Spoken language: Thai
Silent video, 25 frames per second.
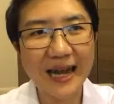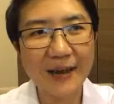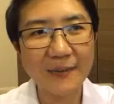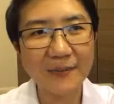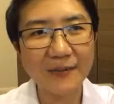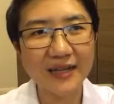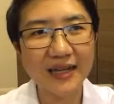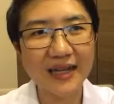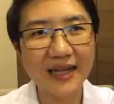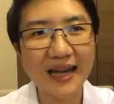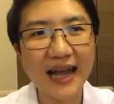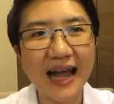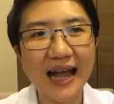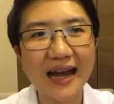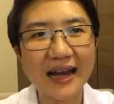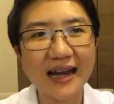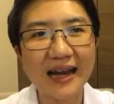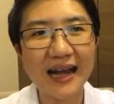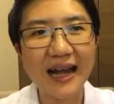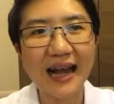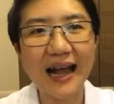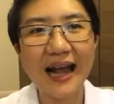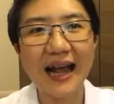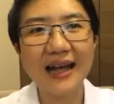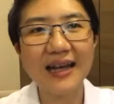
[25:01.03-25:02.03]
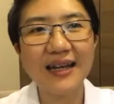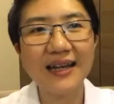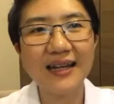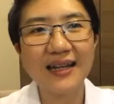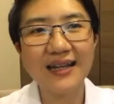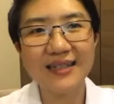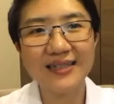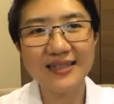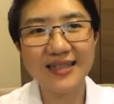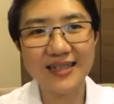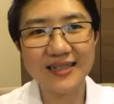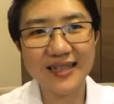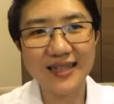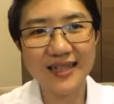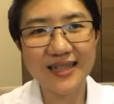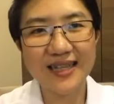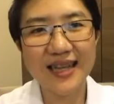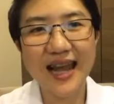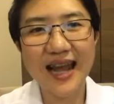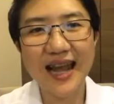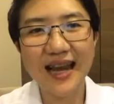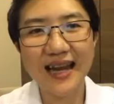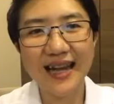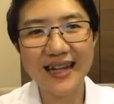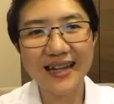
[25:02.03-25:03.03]
บเลื้อรังนะคะเจ็ดสัญ
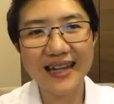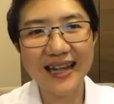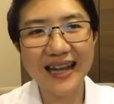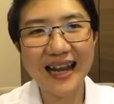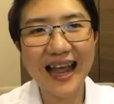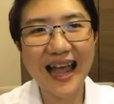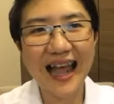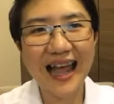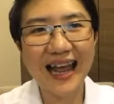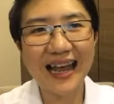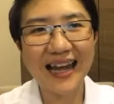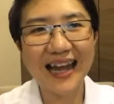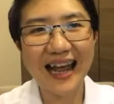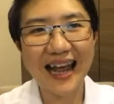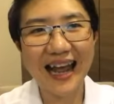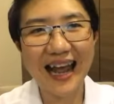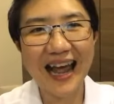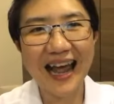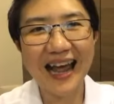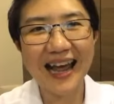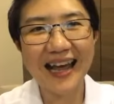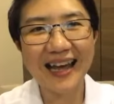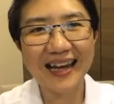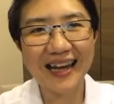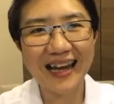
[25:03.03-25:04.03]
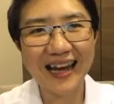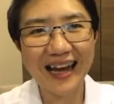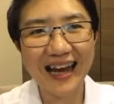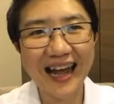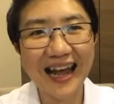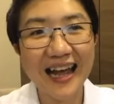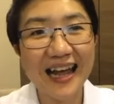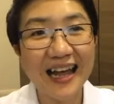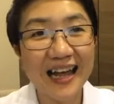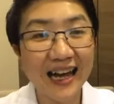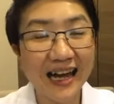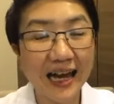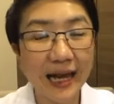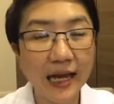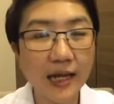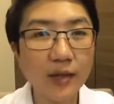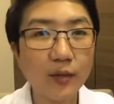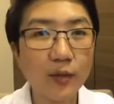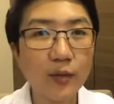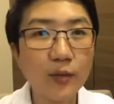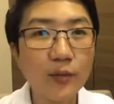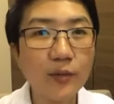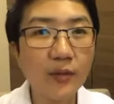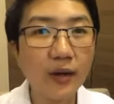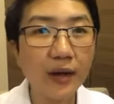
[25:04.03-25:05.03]
ญาณอันตรายนะคะนะคะใครเห็
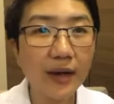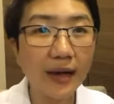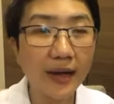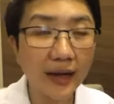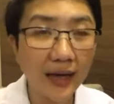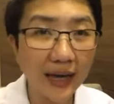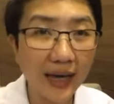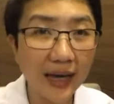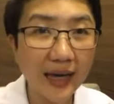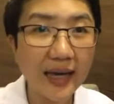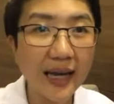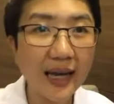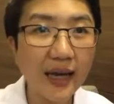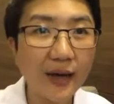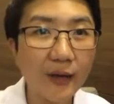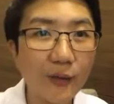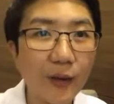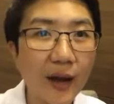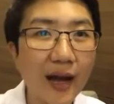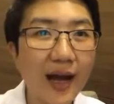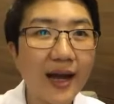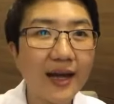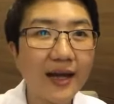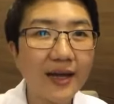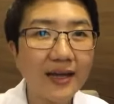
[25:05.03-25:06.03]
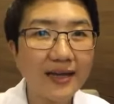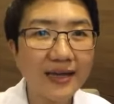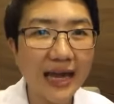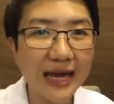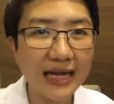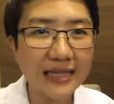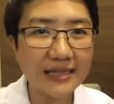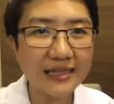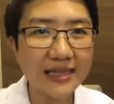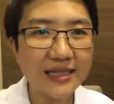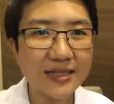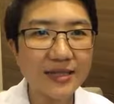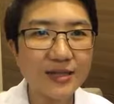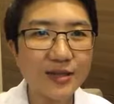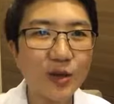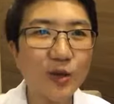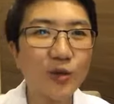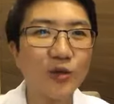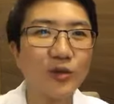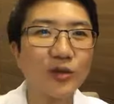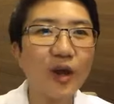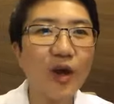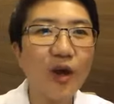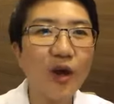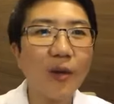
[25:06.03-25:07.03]
นว่าใครเห็นว่าอยากจะส่ง
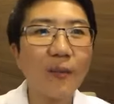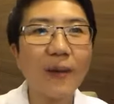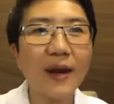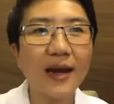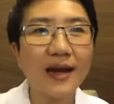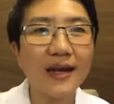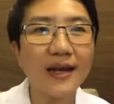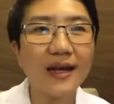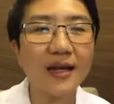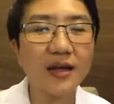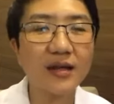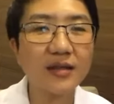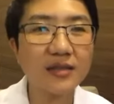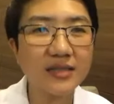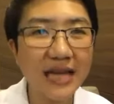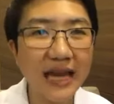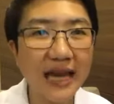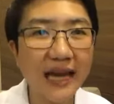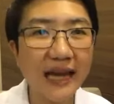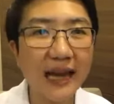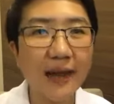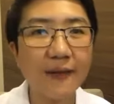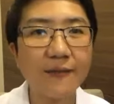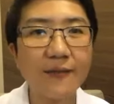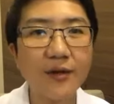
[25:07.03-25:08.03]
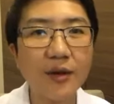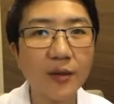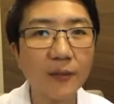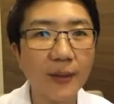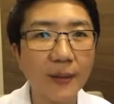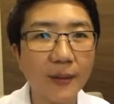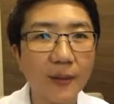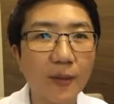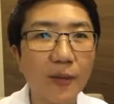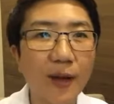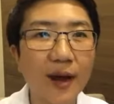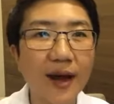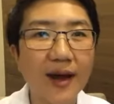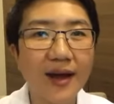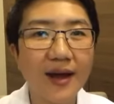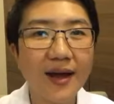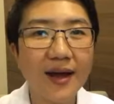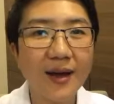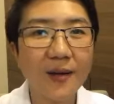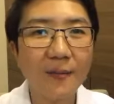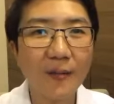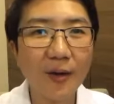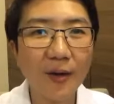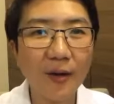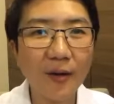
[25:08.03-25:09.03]
ต่อไปเนี่ยก็แชร์ไลฟ์นี้ออกไปเพราะว่า
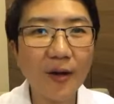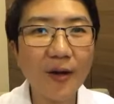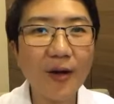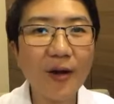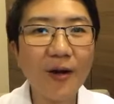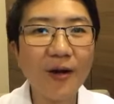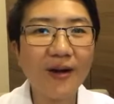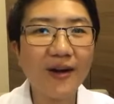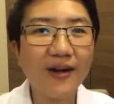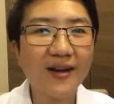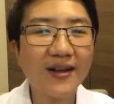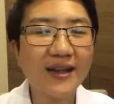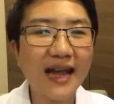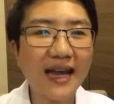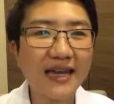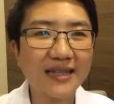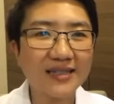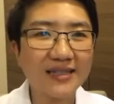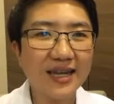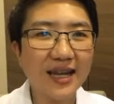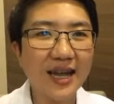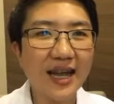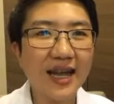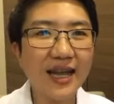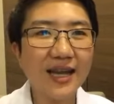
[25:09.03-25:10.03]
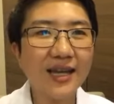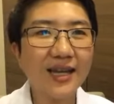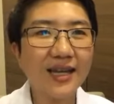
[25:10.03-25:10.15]
หมอก็อยากจะให้